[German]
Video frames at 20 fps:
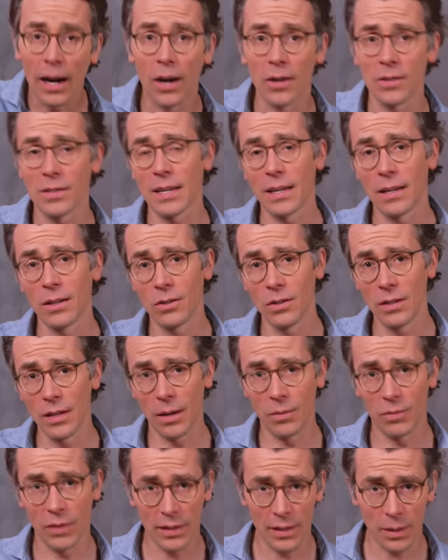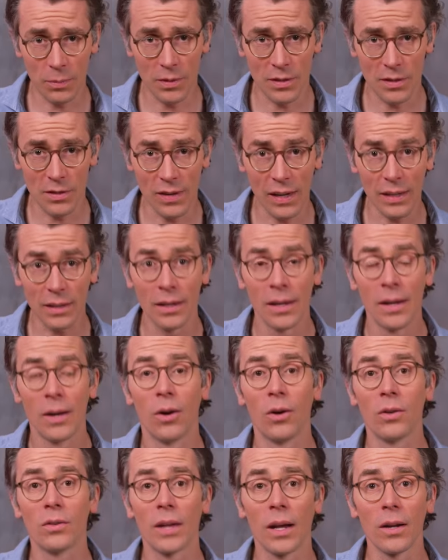aus deiner Dünndarmwand abgezwackt
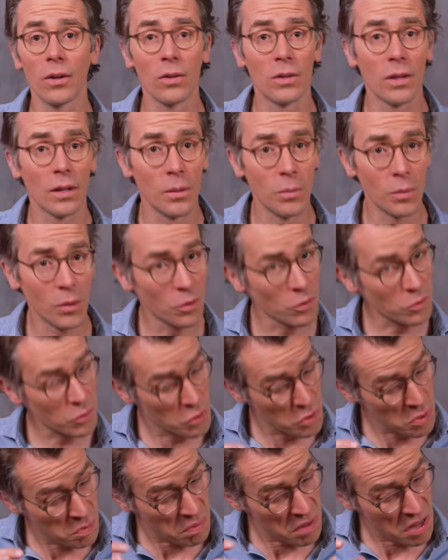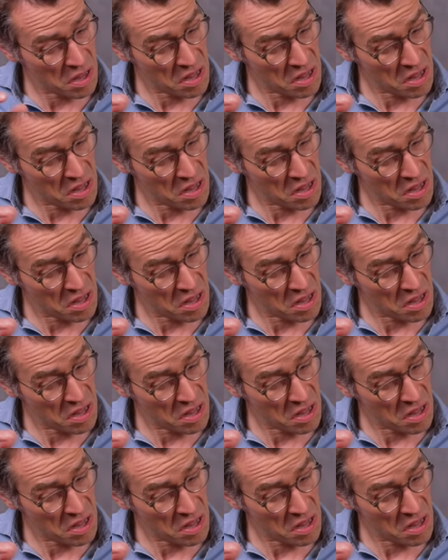und dann unter dem Mikroskop,